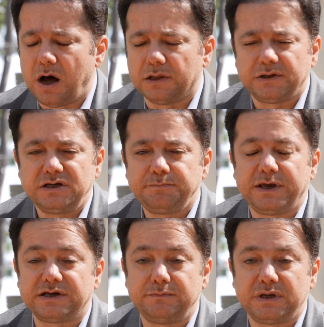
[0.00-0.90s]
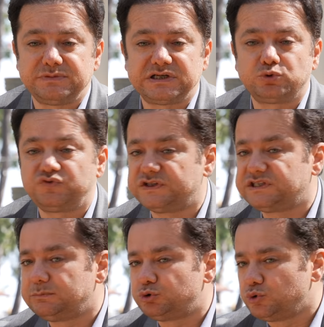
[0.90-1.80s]
Allah'ın peygamberimize
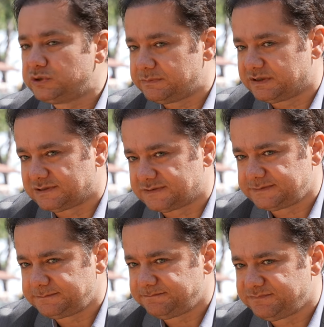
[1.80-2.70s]
lütfettiği bütün nimetleri,